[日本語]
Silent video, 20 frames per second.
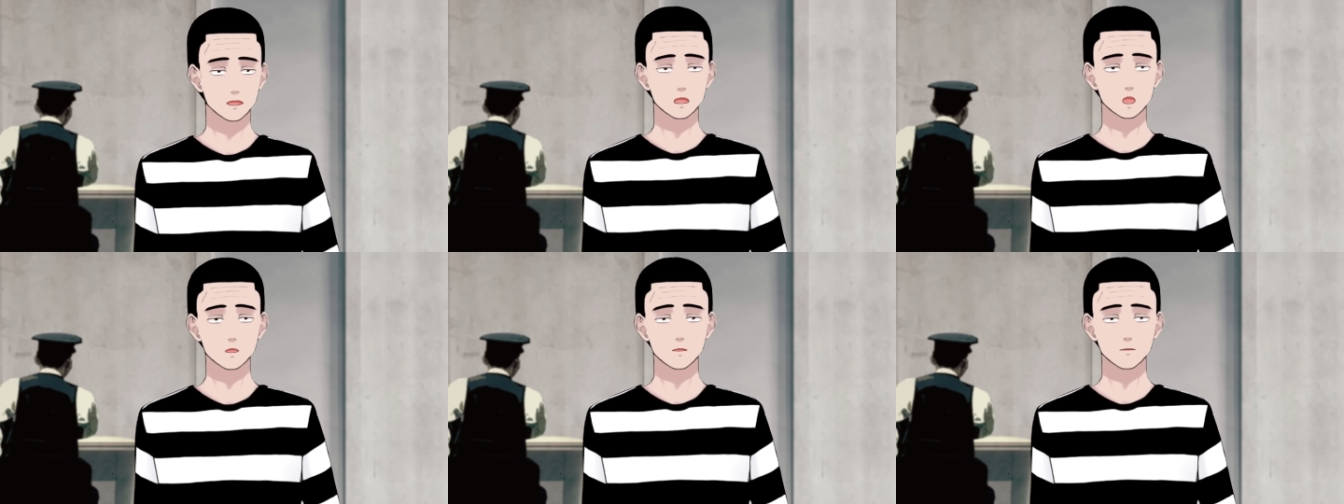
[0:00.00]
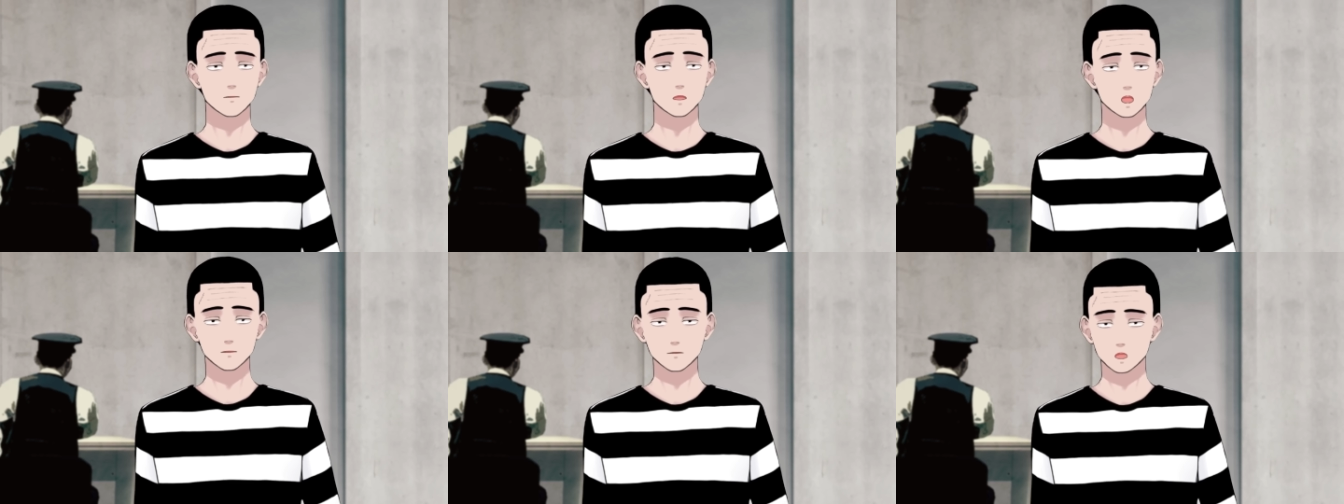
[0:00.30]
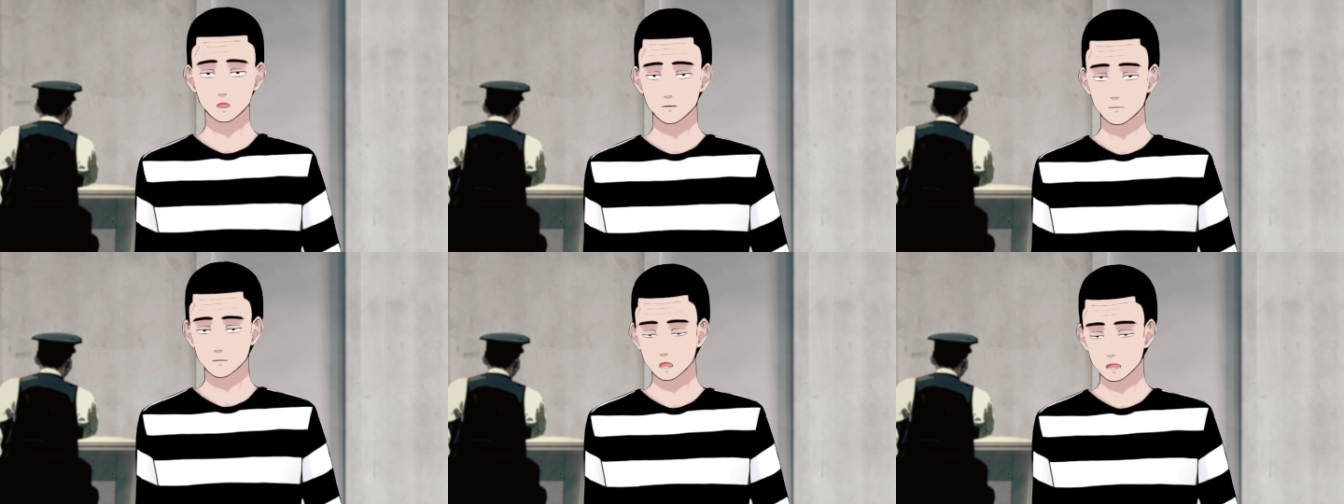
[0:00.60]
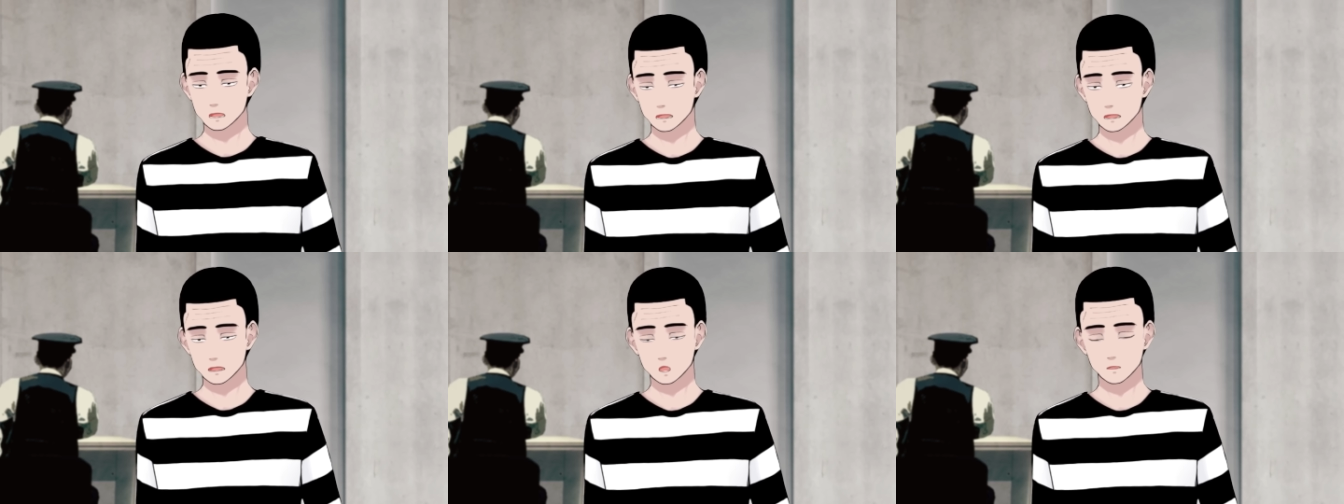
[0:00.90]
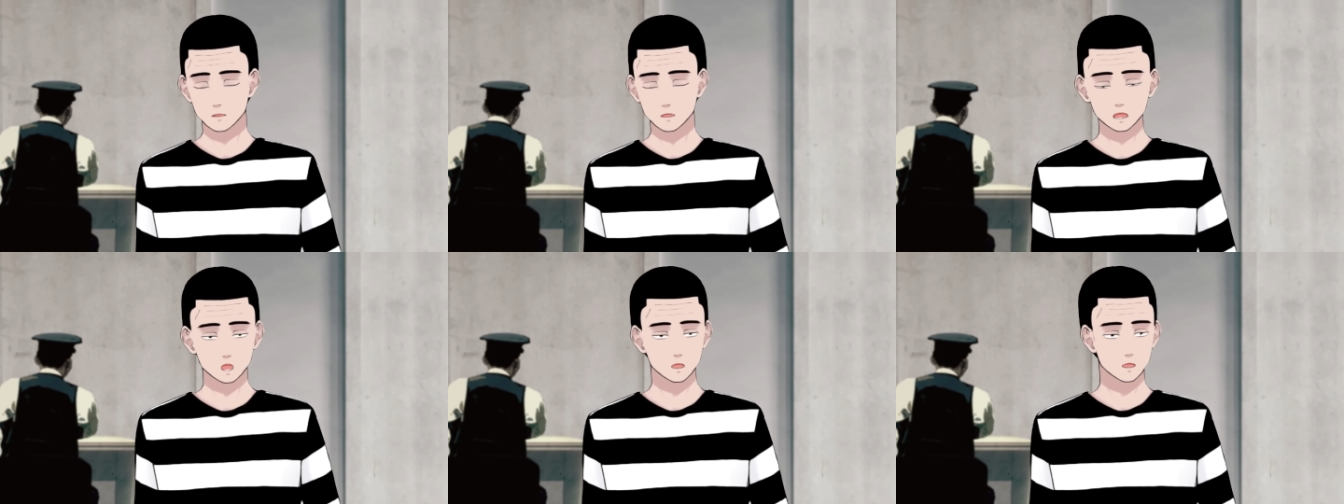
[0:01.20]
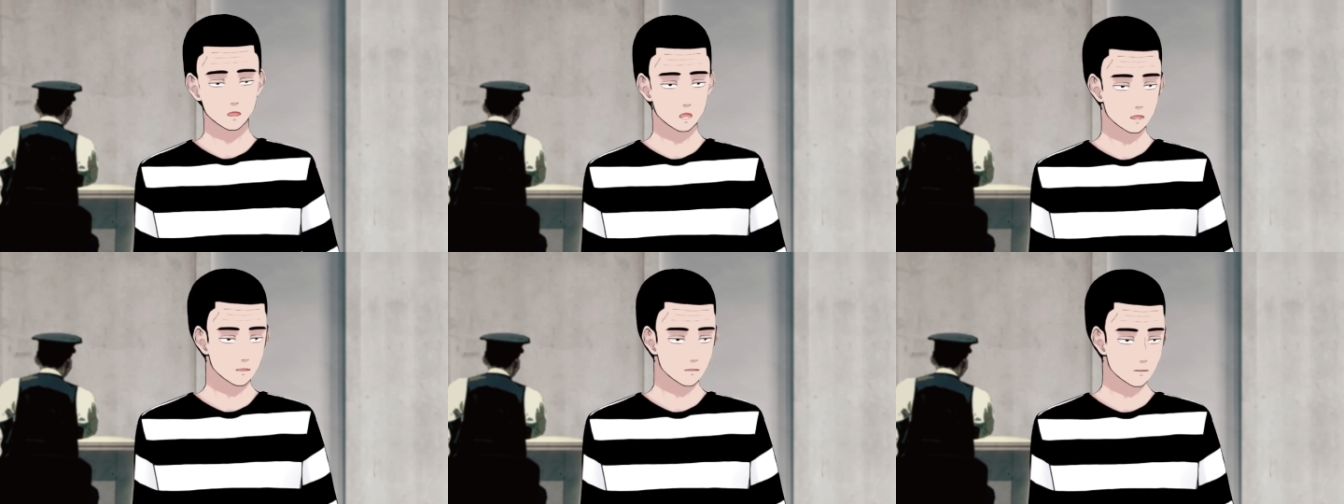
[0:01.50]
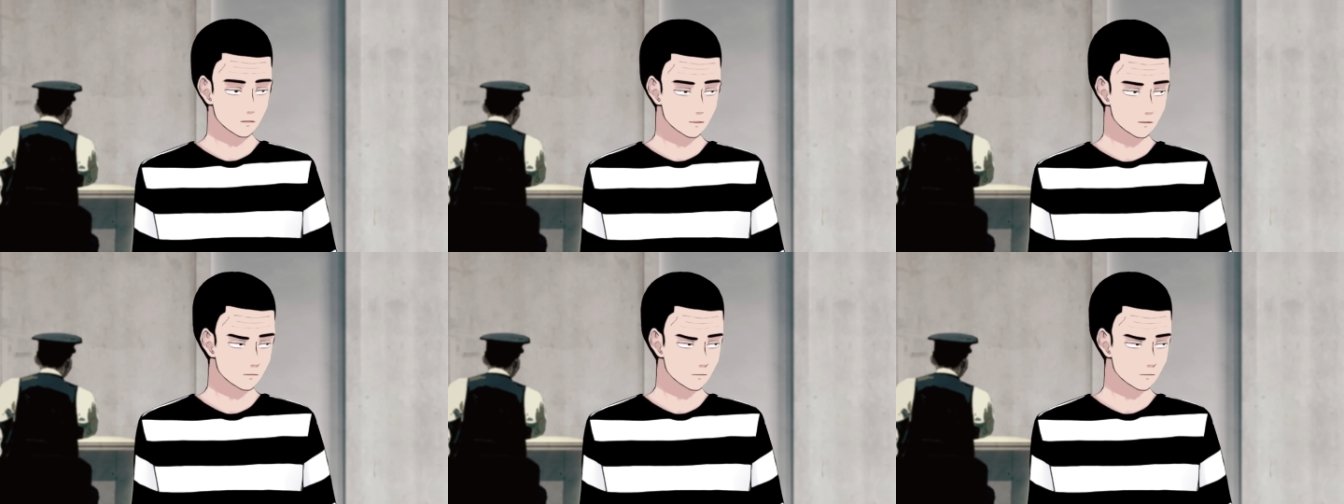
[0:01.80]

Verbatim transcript: デジタルで発売します。